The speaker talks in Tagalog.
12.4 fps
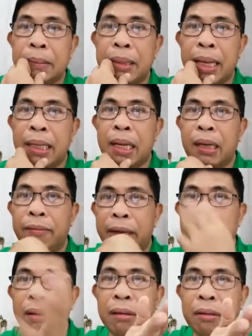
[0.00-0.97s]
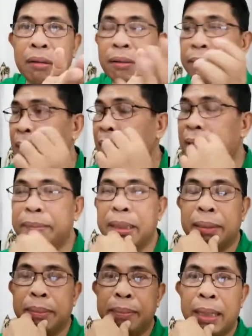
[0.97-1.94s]
Then nag-withdraw mga
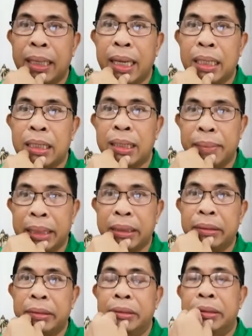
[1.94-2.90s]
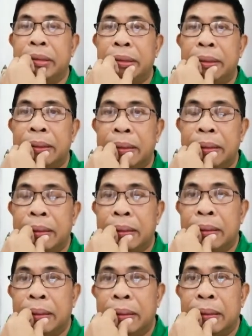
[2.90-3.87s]
kababayan si Bato
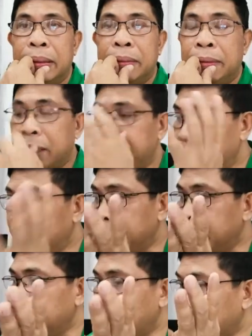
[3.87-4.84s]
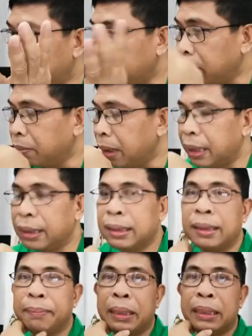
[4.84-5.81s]
with Bongo nag withdrawan
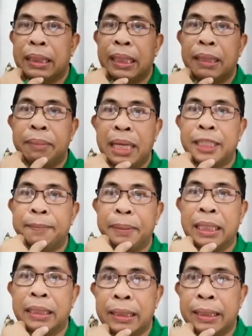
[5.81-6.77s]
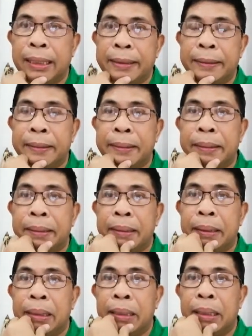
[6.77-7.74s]
sa pagka vice president
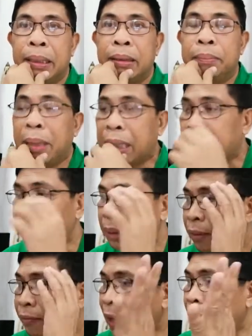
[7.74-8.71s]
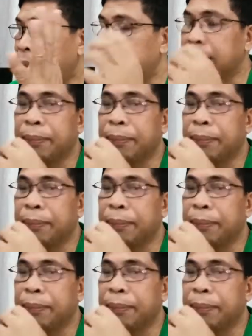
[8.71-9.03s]
para mag-file